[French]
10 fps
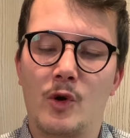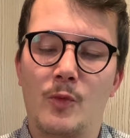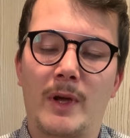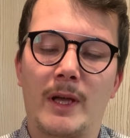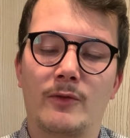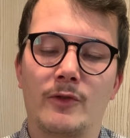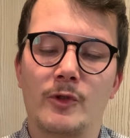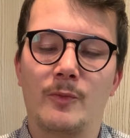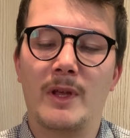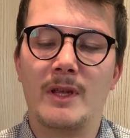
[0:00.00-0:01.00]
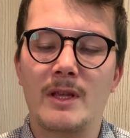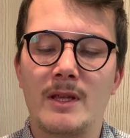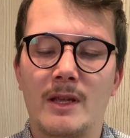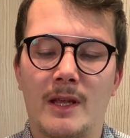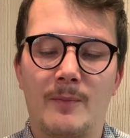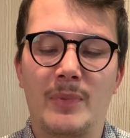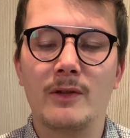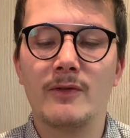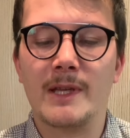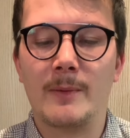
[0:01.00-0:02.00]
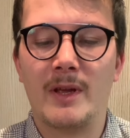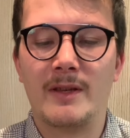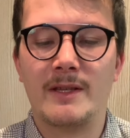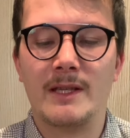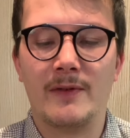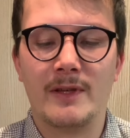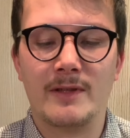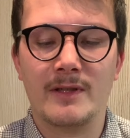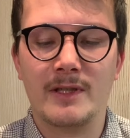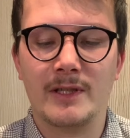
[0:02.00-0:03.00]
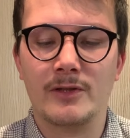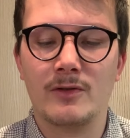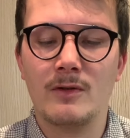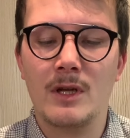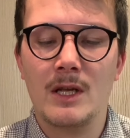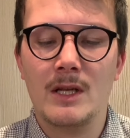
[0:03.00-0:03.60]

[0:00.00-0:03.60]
auprès de ce pays et pris de sympathie avec ses dirigeants,